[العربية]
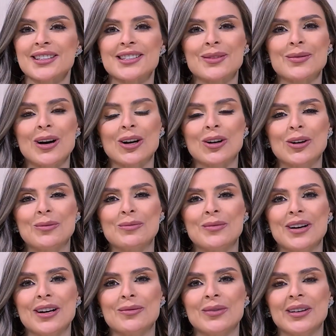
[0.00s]
صباحكم
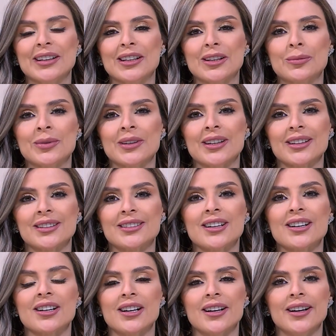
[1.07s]
مليء
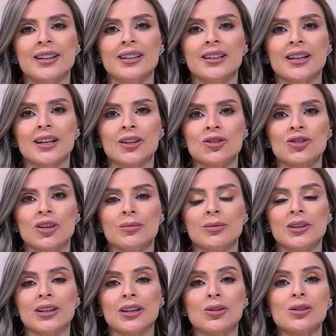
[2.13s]
بالطاقة
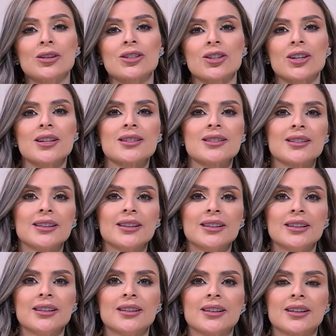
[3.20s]
الإيجابية لكل الأشخاص
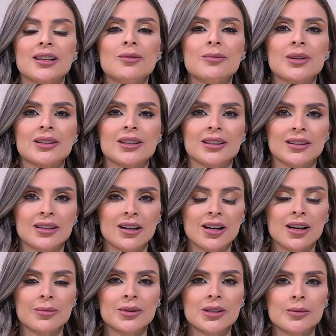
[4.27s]
اللي كلمة
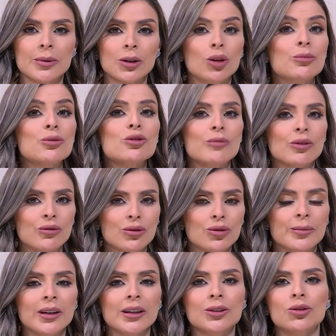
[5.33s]
الطاقة بالنسبة لهم مش
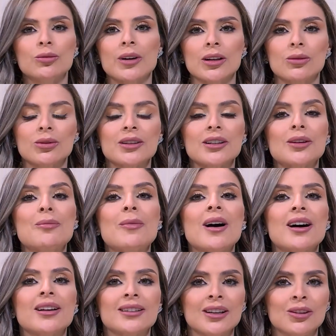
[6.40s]
مفهومة اليوم رح نوضح
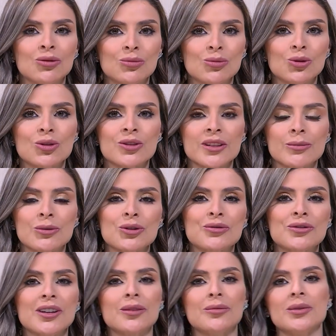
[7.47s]
بعض الأمور زي ما
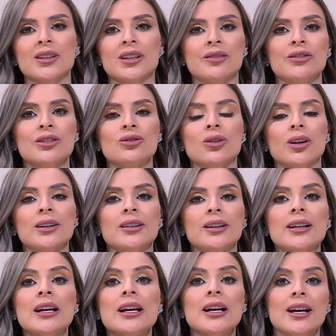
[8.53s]
شفنا بالفيديو
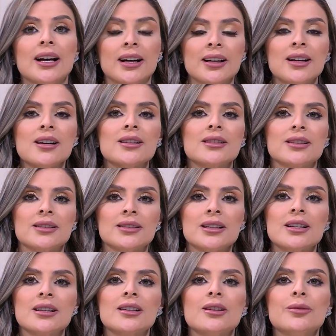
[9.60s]
أيضا علاقة
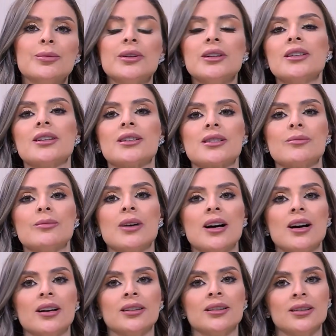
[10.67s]
الطاقة
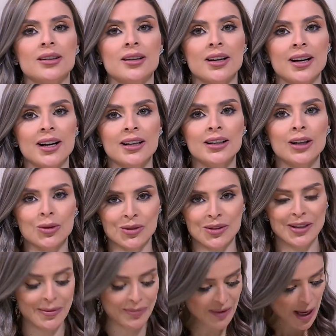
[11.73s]
بأسماء الله
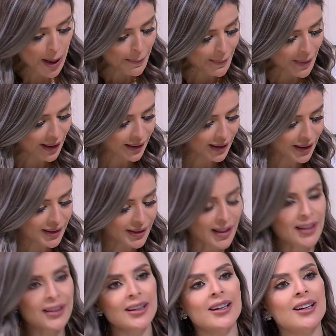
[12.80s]
الحسنى معنا
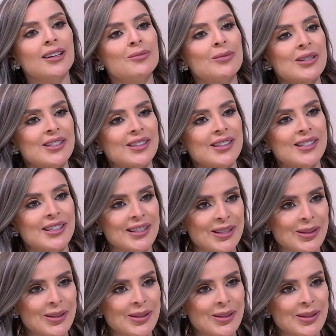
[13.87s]
دانا المصري سعد